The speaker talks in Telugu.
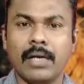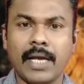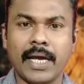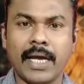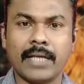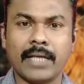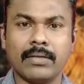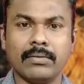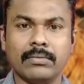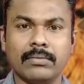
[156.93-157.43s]

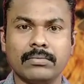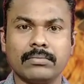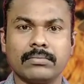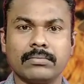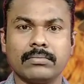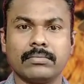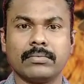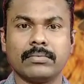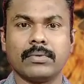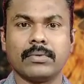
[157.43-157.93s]
లేదు
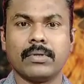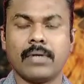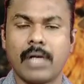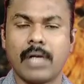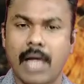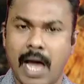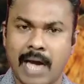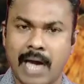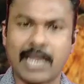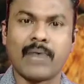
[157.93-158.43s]

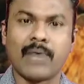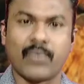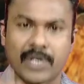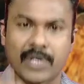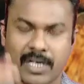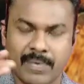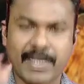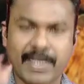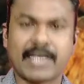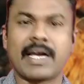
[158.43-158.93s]
అలా
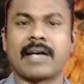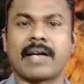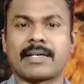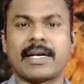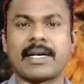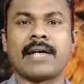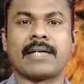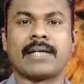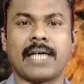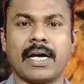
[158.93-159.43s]
ఉండటమే
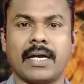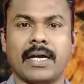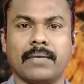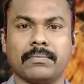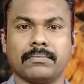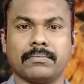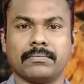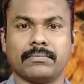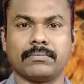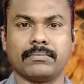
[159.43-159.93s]
కరెక్ట్ అంటారా
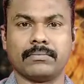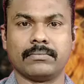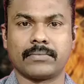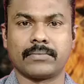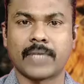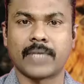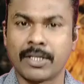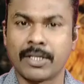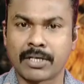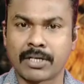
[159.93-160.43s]

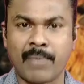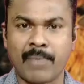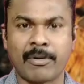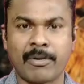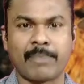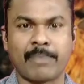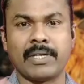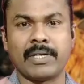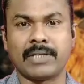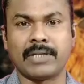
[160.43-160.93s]
కింద
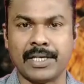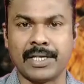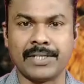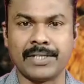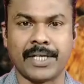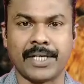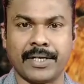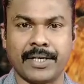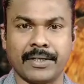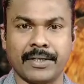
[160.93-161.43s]
కామెంట్
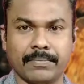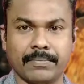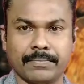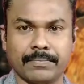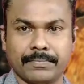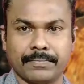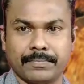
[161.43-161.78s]
తెలియచేయండి